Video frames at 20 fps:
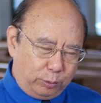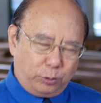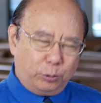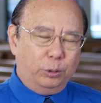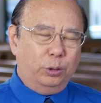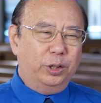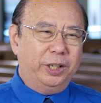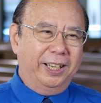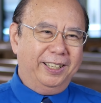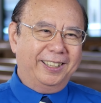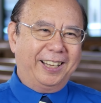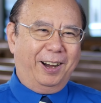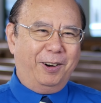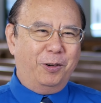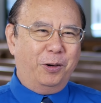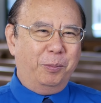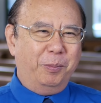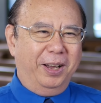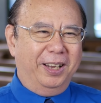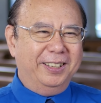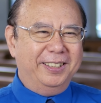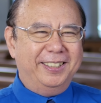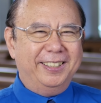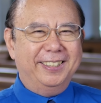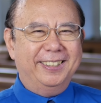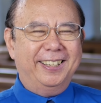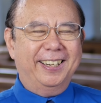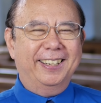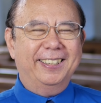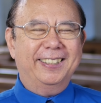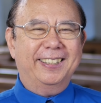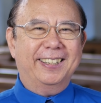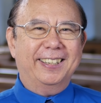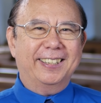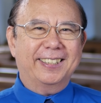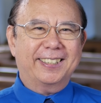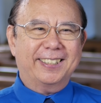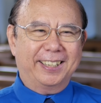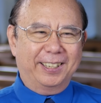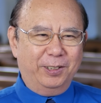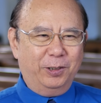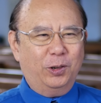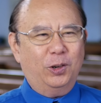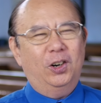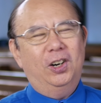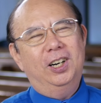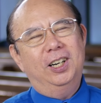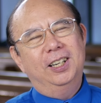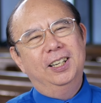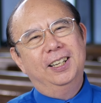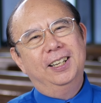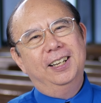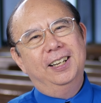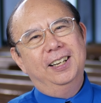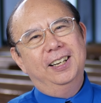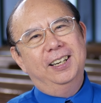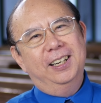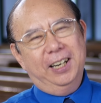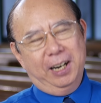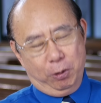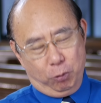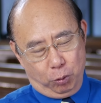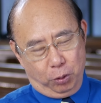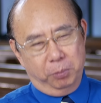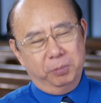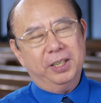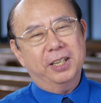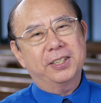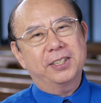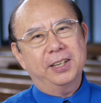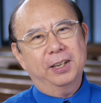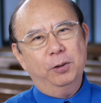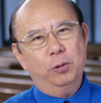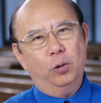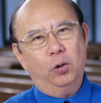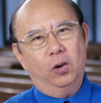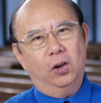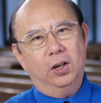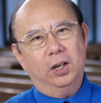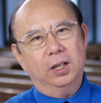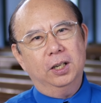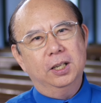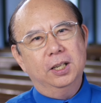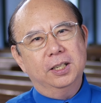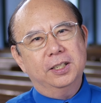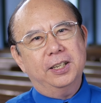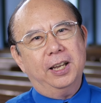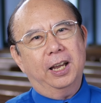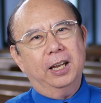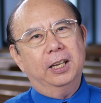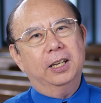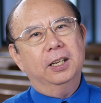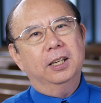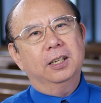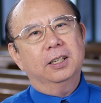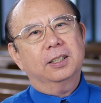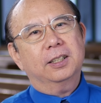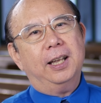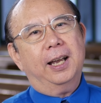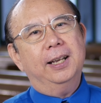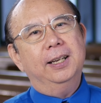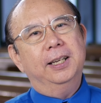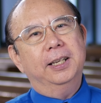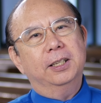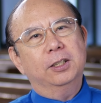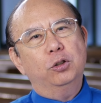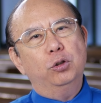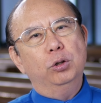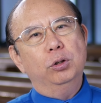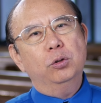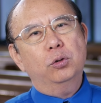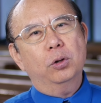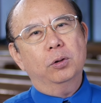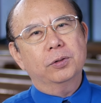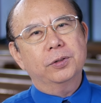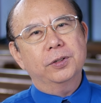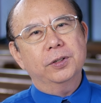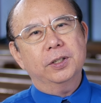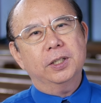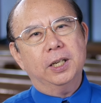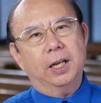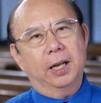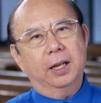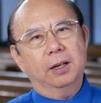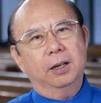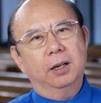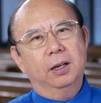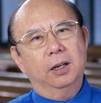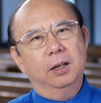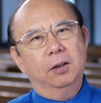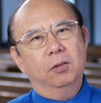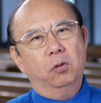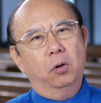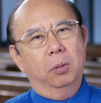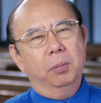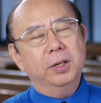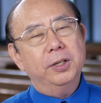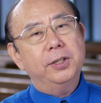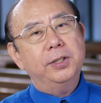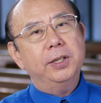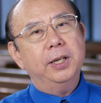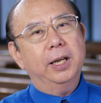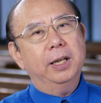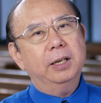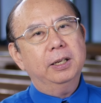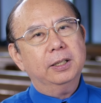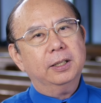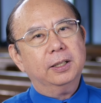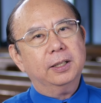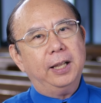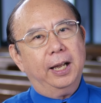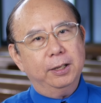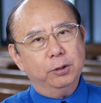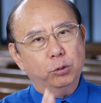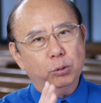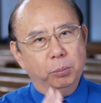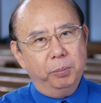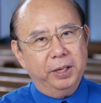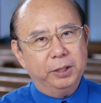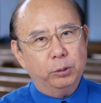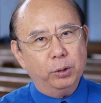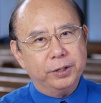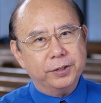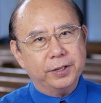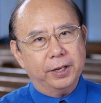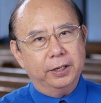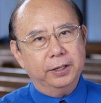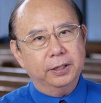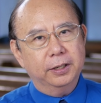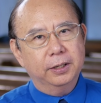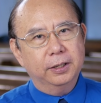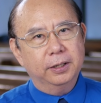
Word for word: 主引导我们今天的生活，让我们的生活在带领群众之前，我们先单独面对神，